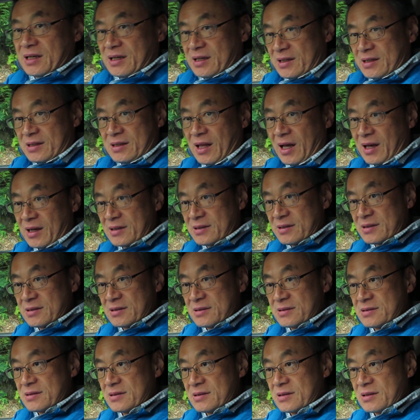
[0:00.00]
一旦
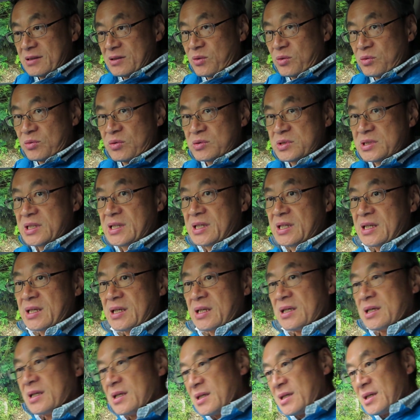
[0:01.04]
この時
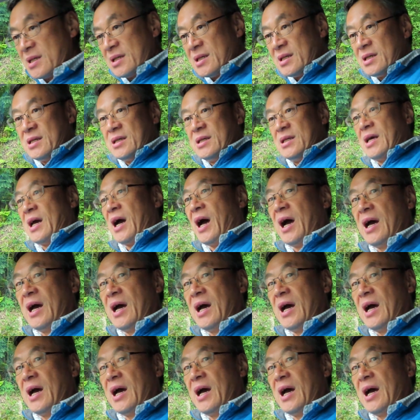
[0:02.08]
期、